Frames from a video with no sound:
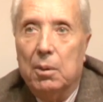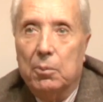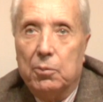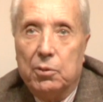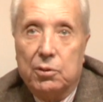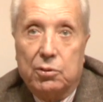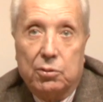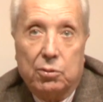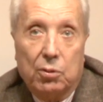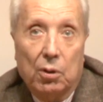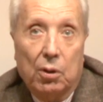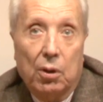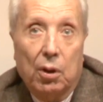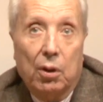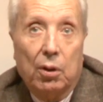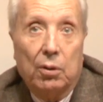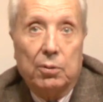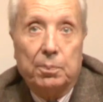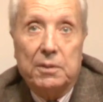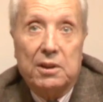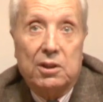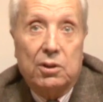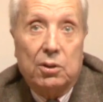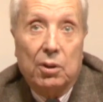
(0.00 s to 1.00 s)
puisque
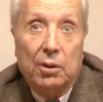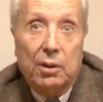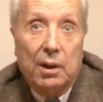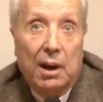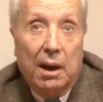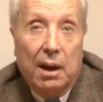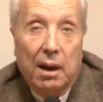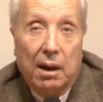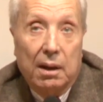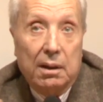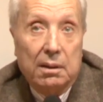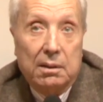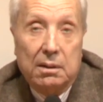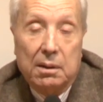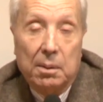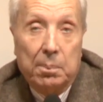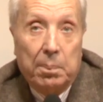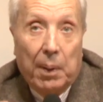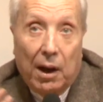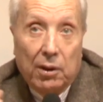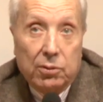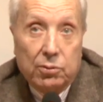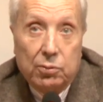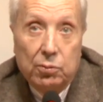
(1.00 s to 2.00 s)
leurs missionnaires étaient
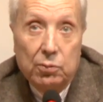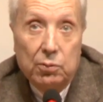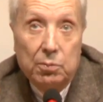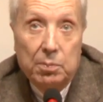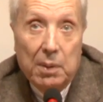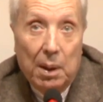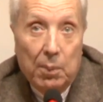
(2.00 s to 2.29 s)
partout,